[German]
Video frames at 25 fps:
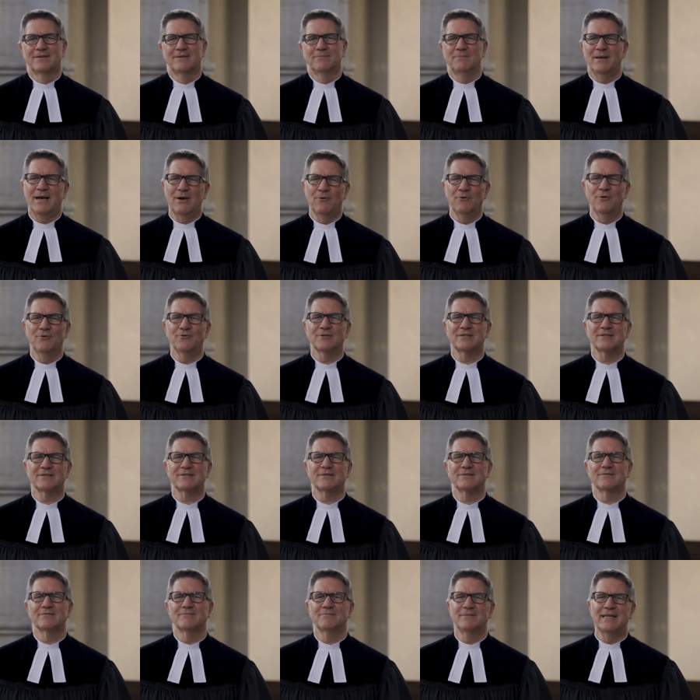
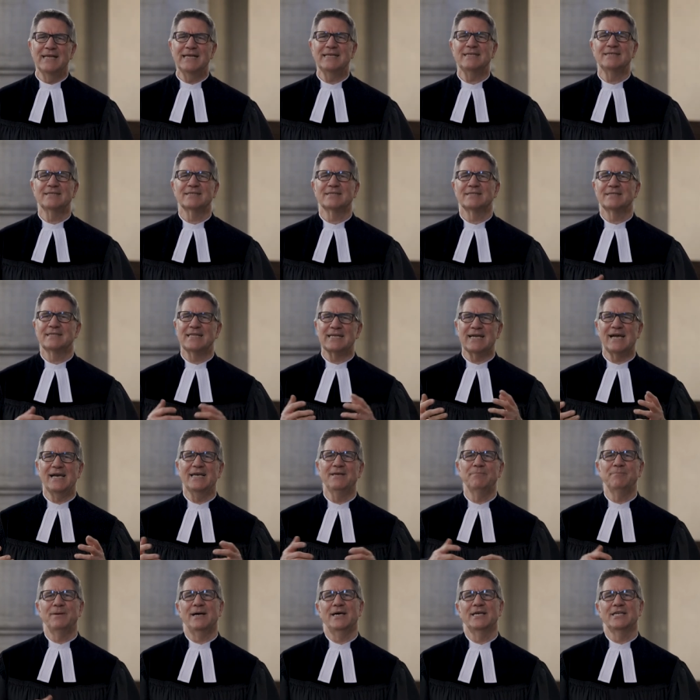Paulus nennt
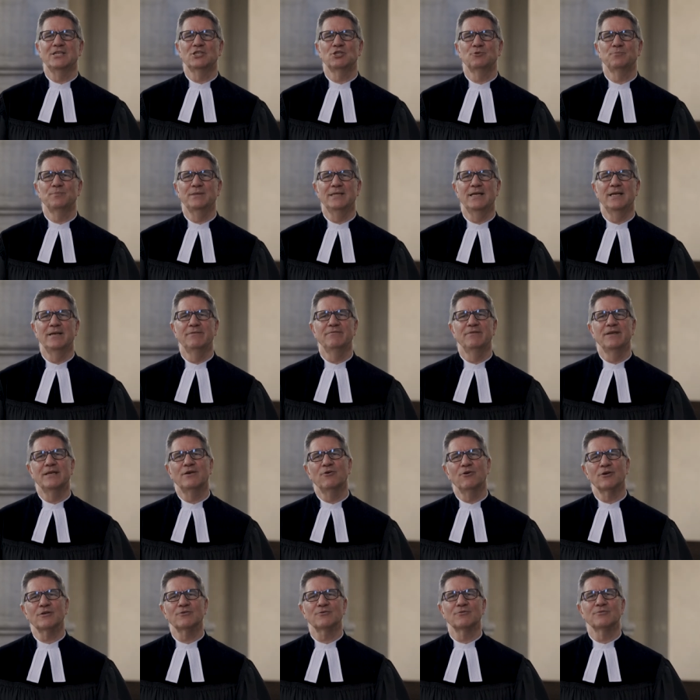drei Beispiele, wie
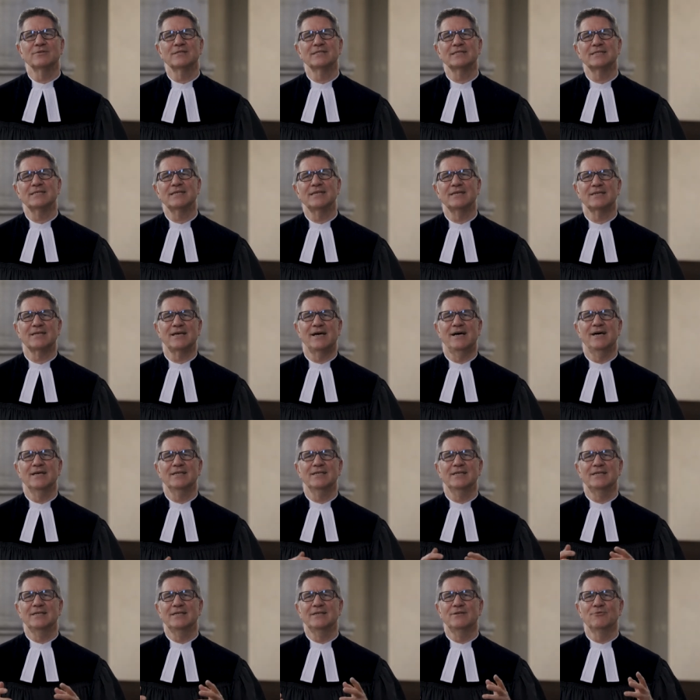Gott uns
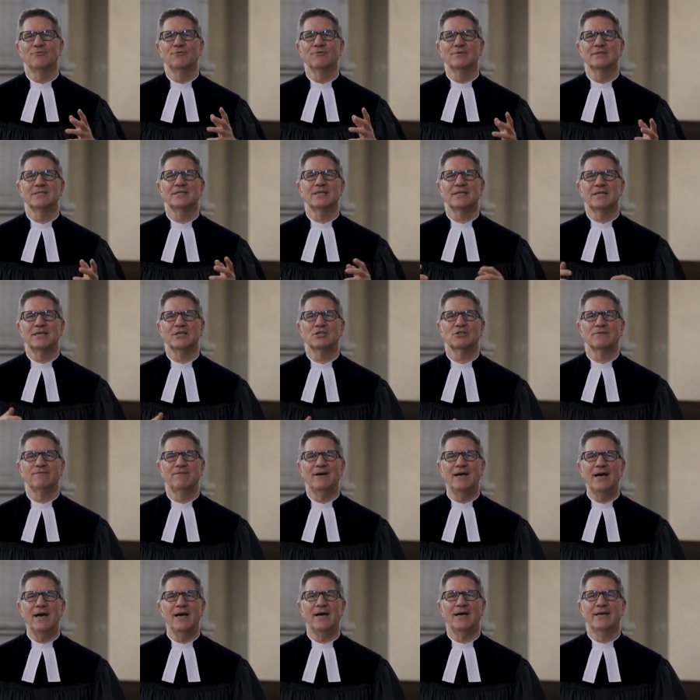gerade in unserer
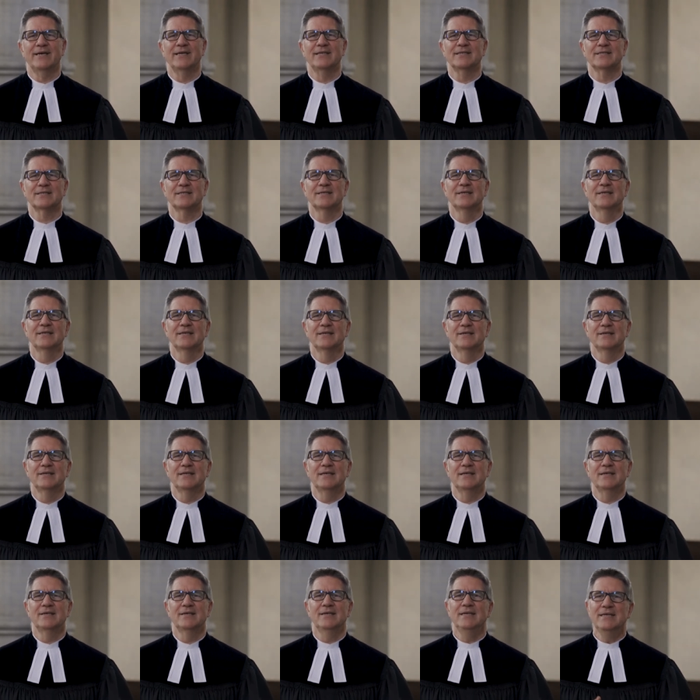Schwachheit,
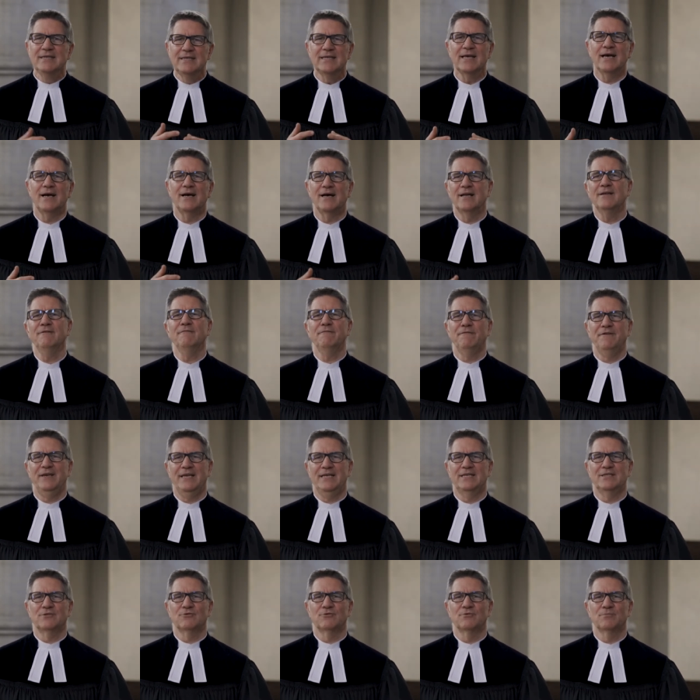in der
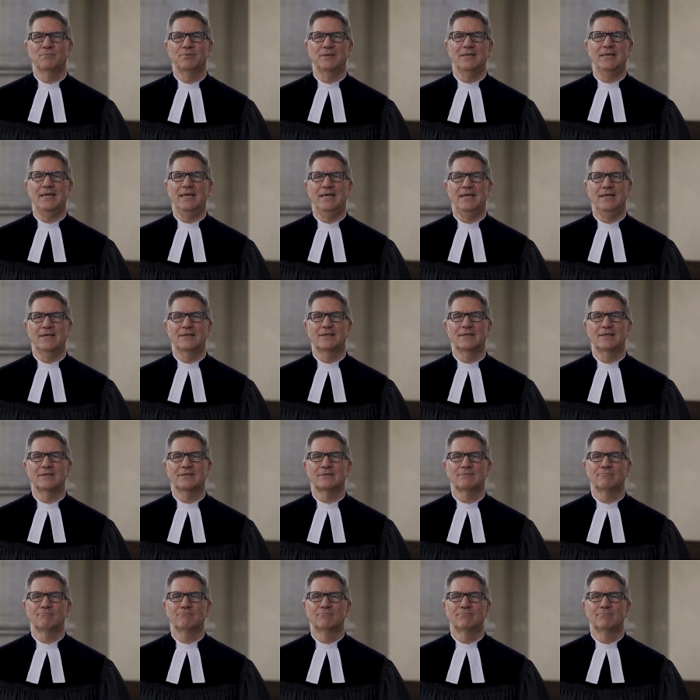Anfechtung
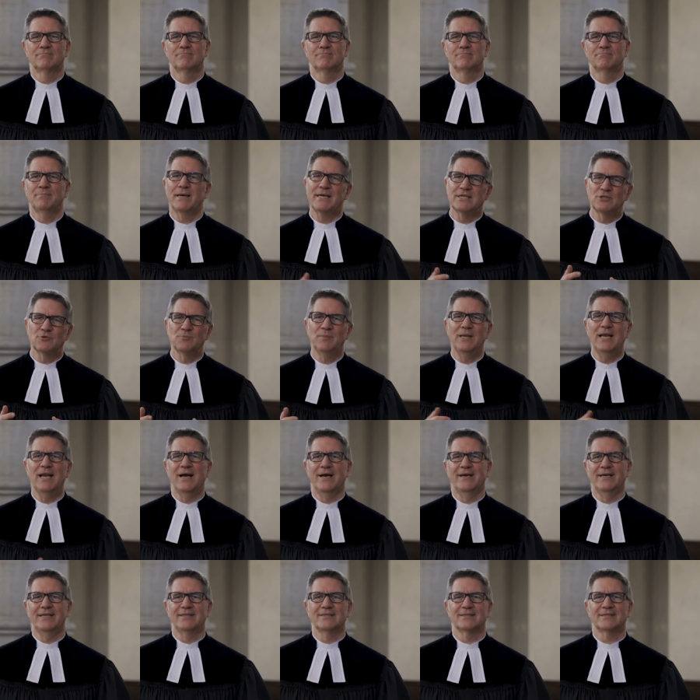begegnet. Beispiel
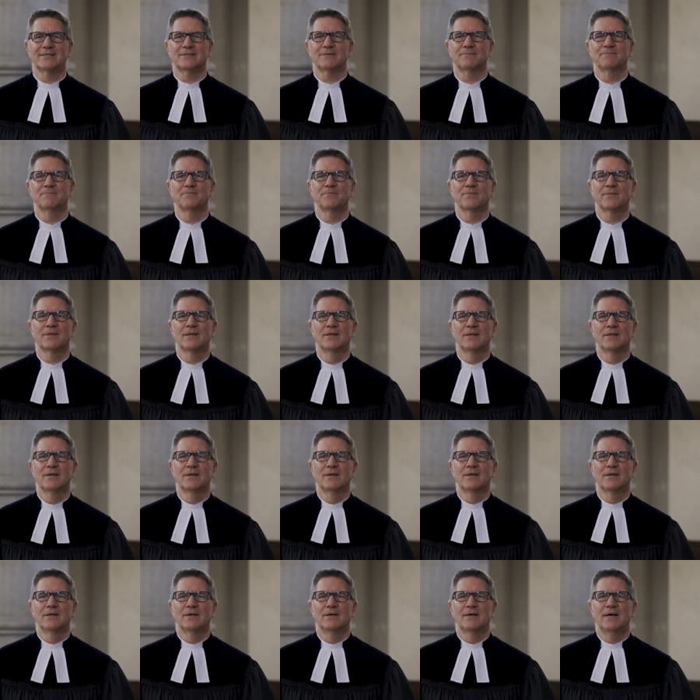1.
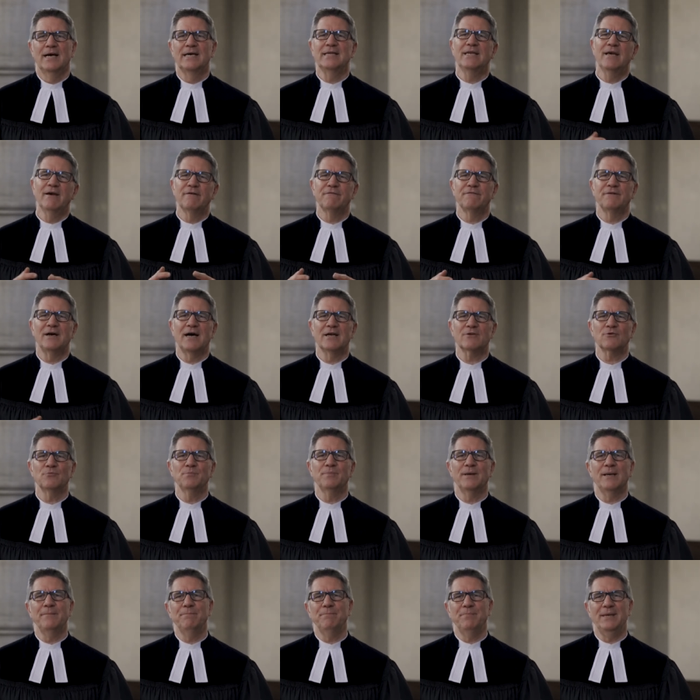Eine Erfahrung
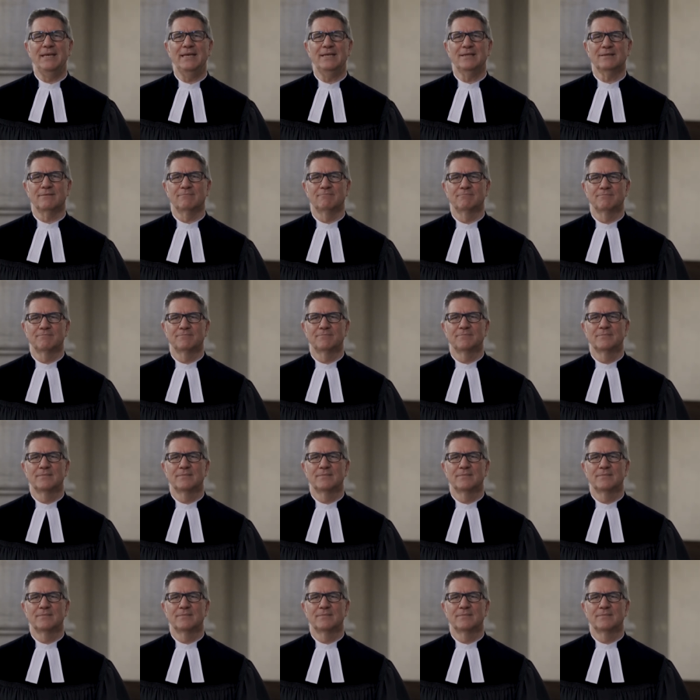beim Beten.